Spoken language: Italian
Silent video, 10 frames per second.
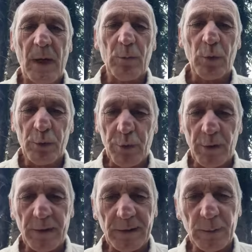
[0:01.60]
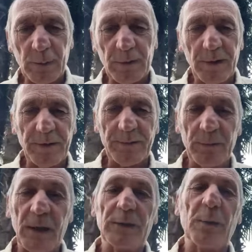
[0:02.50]
Buongiorno a tutti,
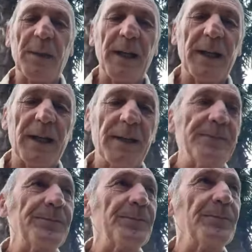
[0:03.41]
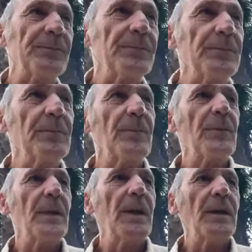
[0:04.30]
buona domenica.
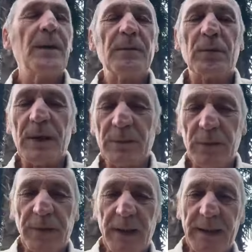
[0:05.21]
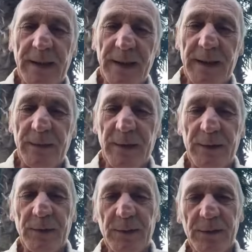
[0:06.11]
Volevo fare delle
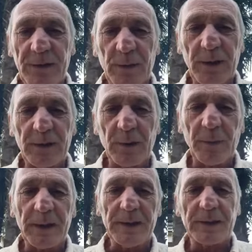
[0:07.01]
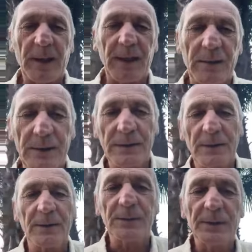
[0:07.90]
riflessioni sulla normalità
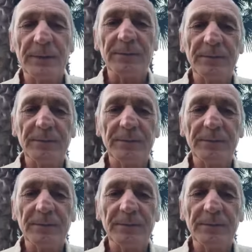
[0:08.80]
quest'oggi.